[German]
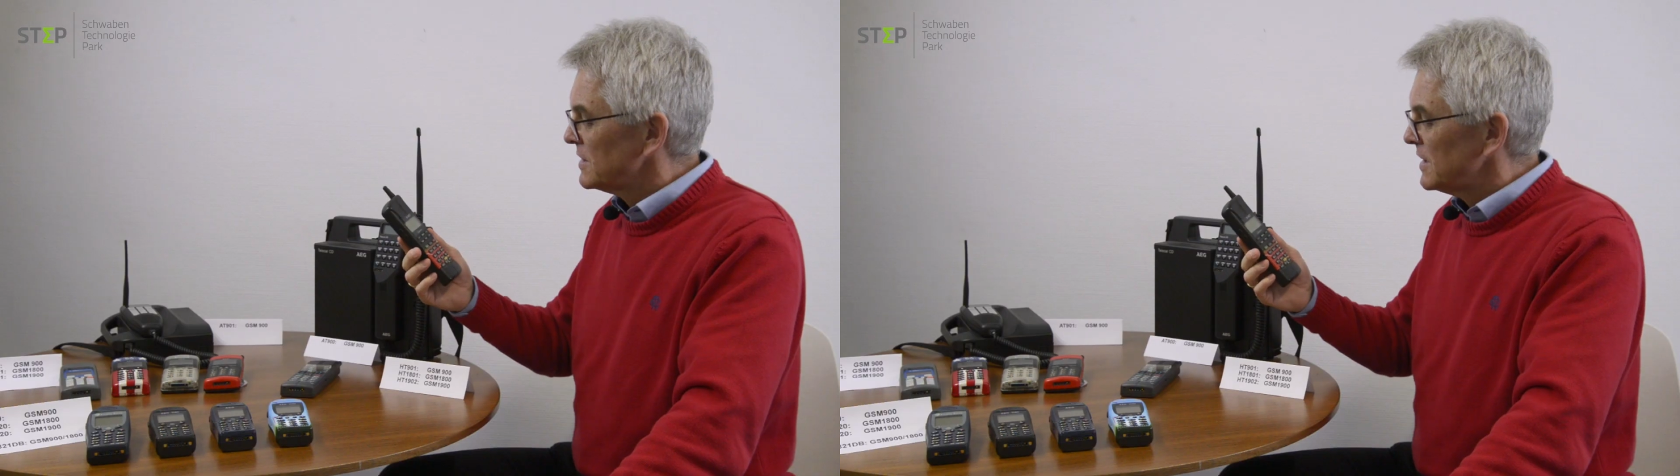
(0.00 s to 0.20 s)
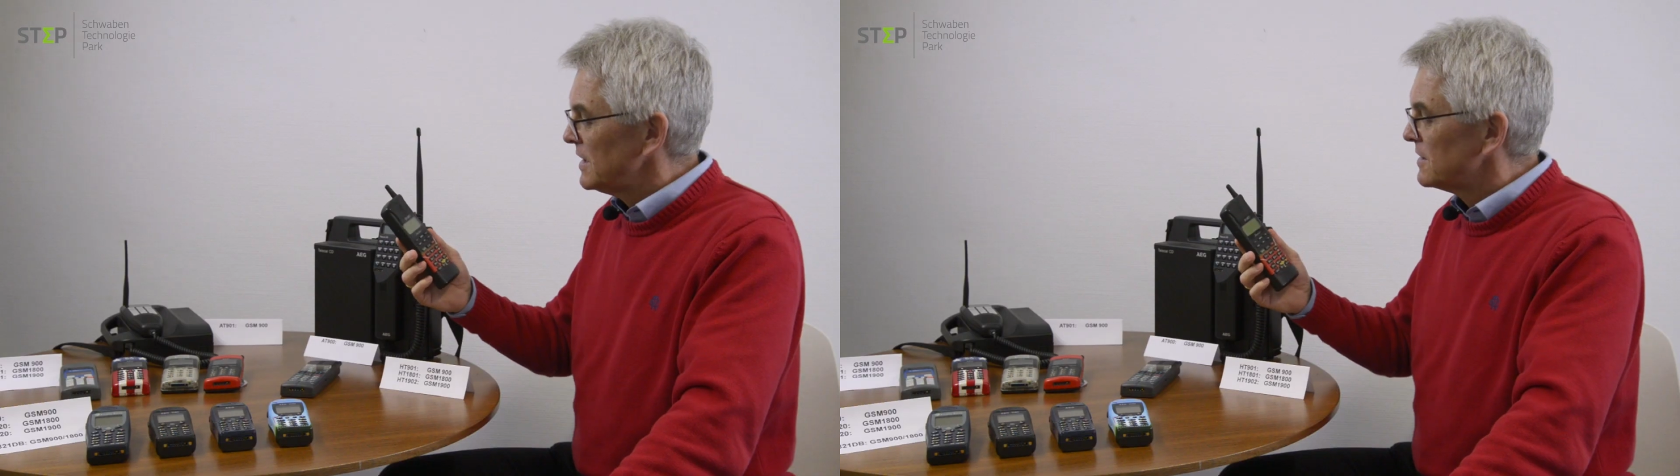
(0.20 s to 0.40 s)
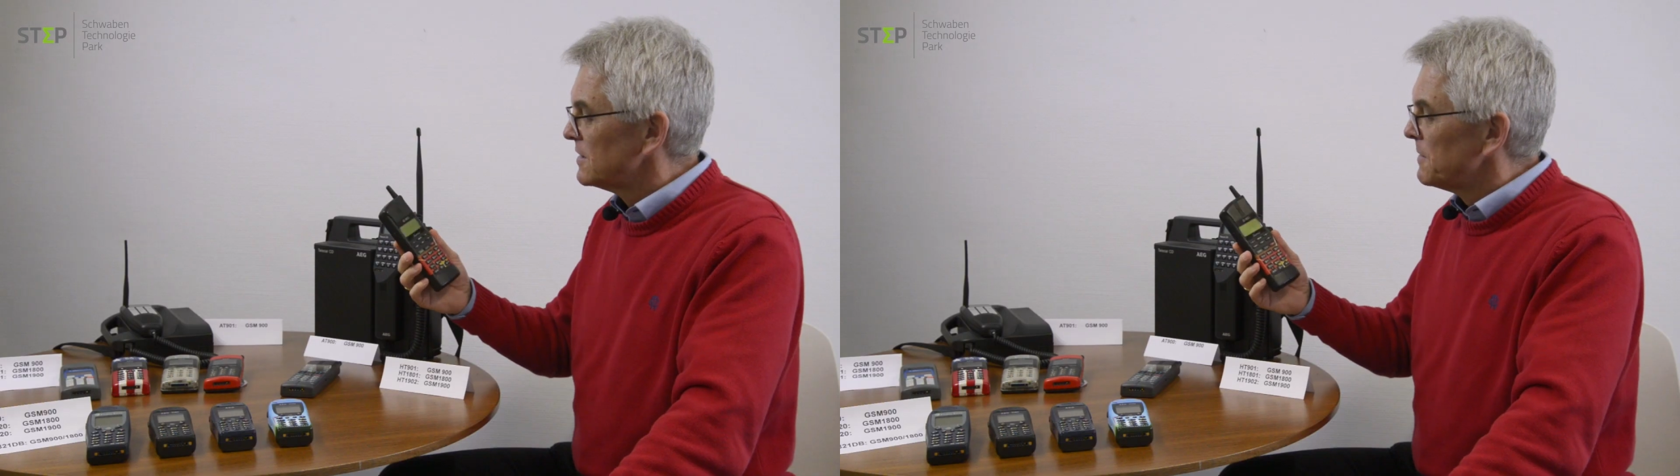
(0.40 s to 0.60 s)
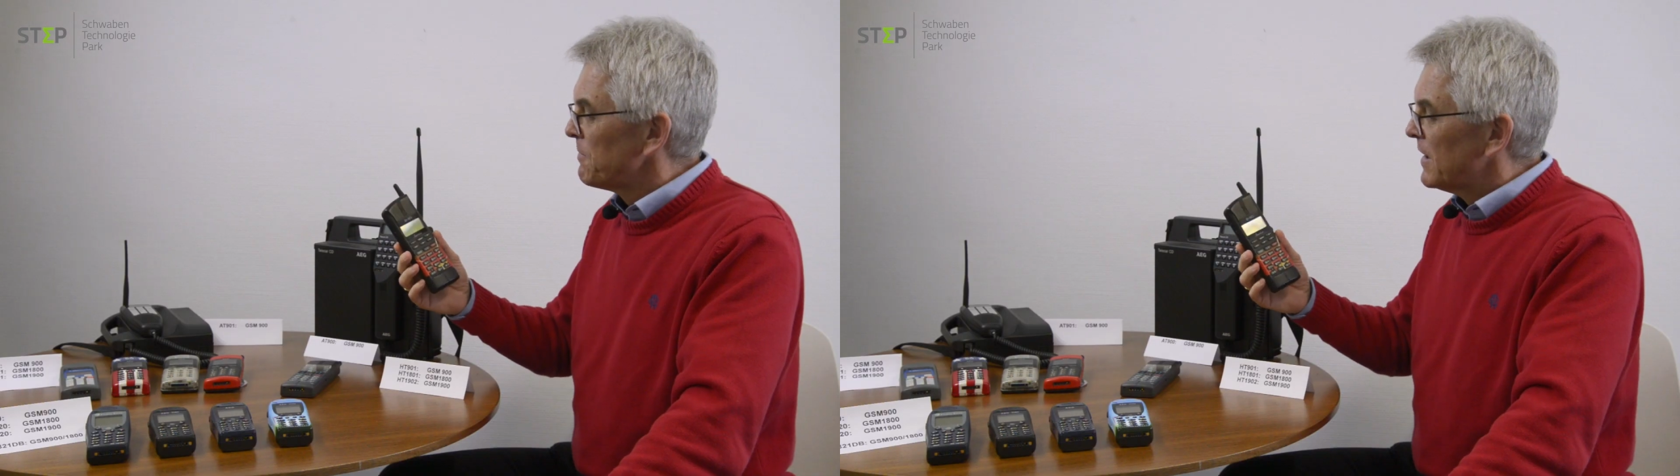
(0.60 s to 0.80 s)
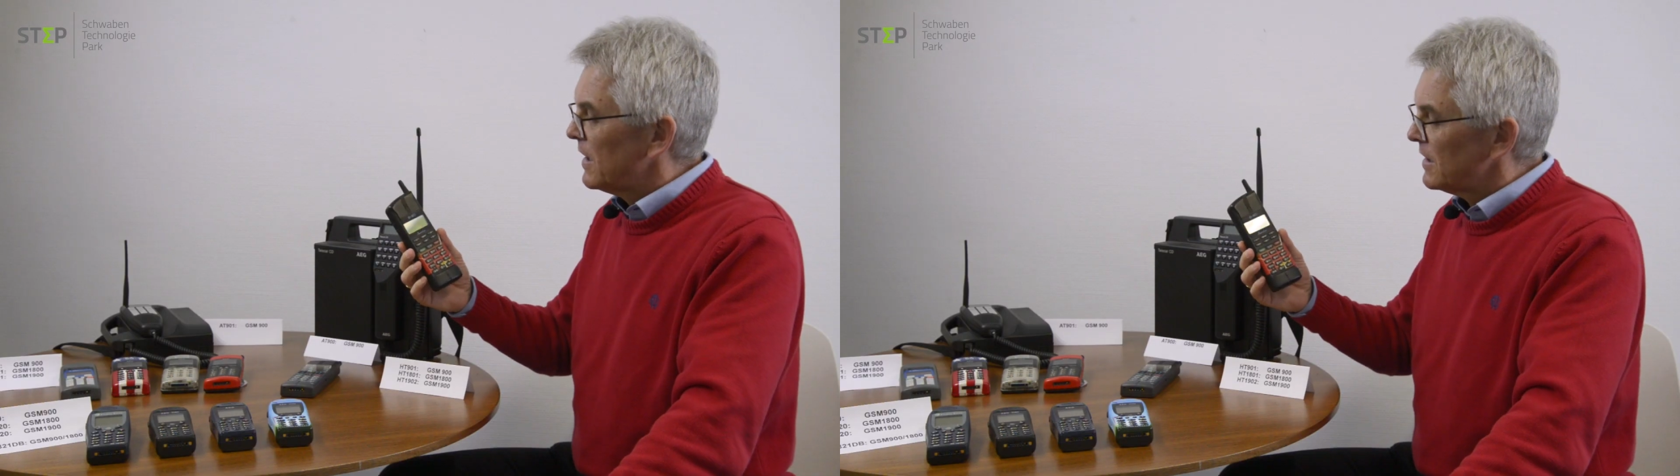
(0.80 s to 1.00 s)
Gerät
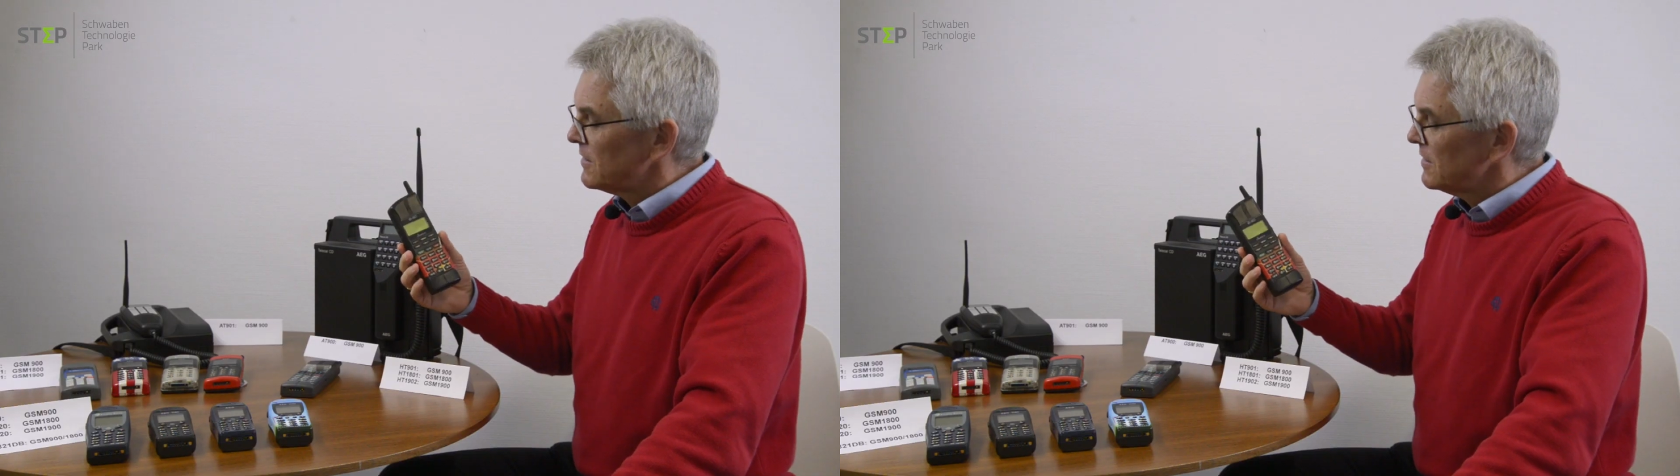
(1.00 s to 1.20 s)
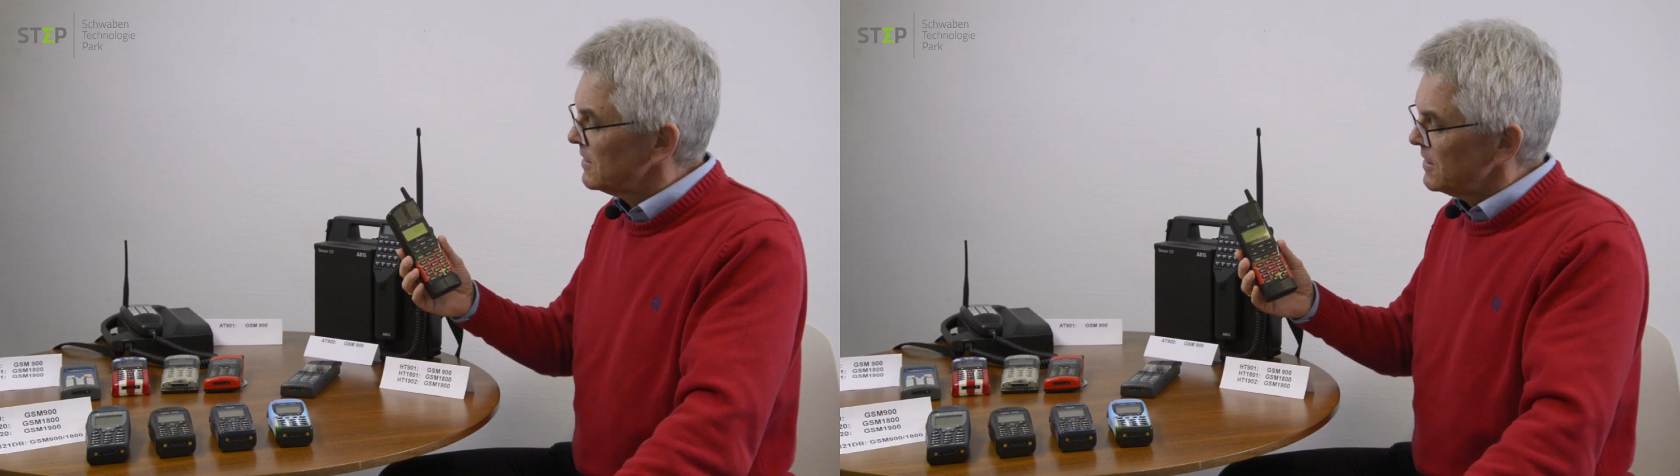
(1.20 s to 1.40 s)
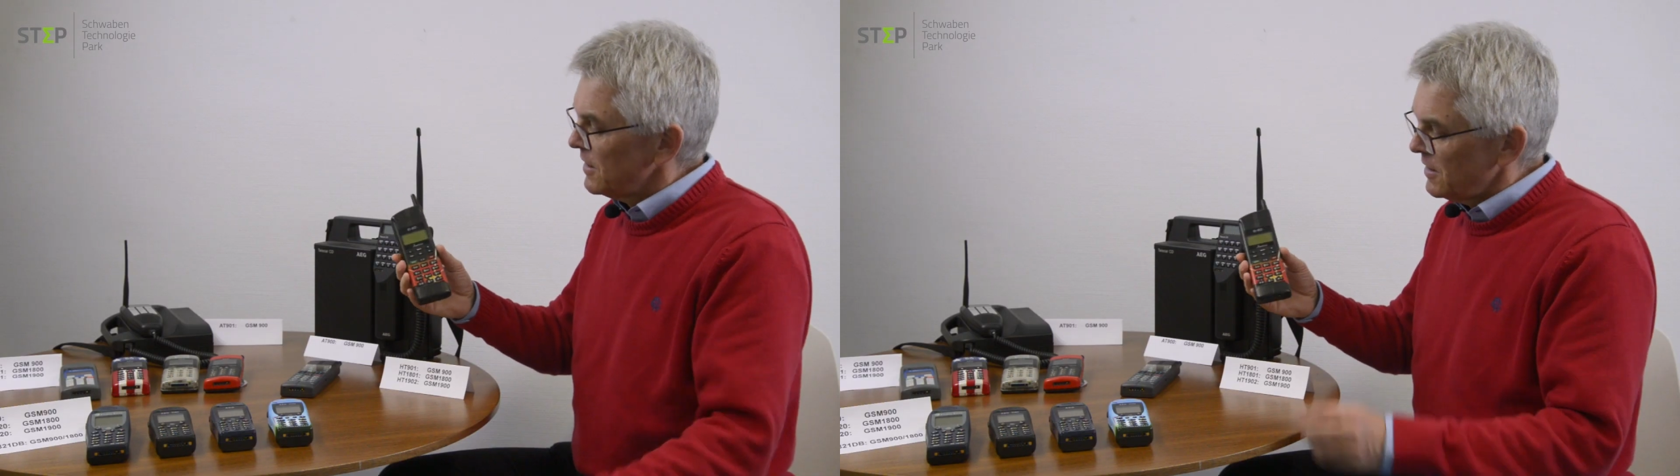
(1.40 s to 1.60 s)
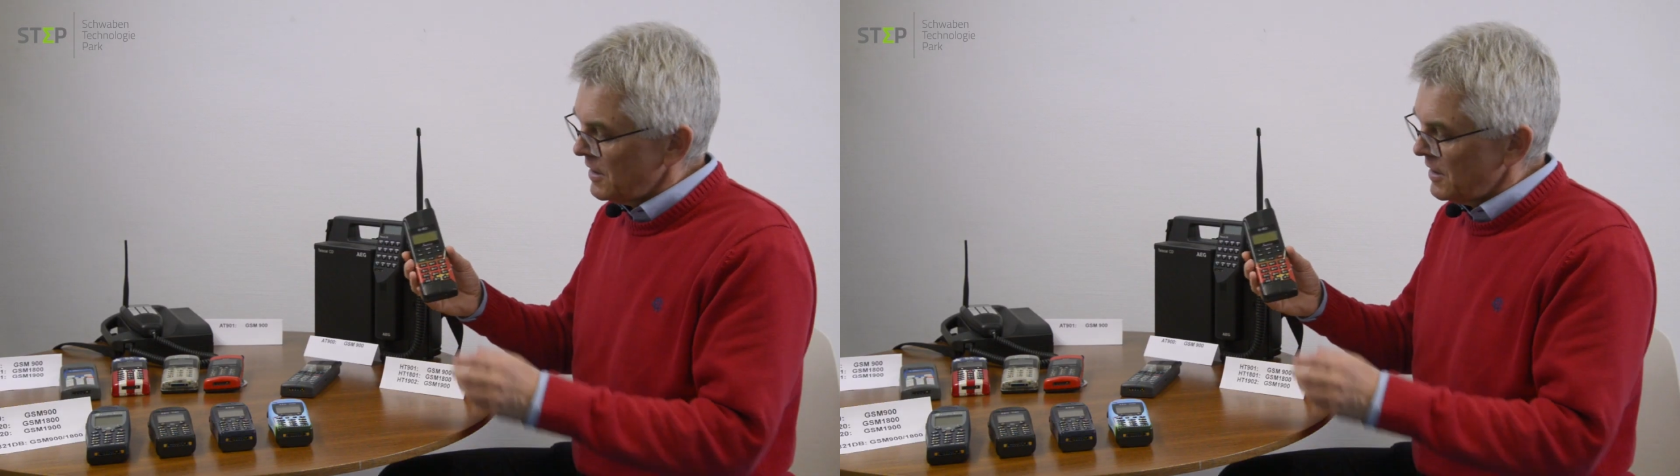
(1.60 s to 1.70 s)
hatte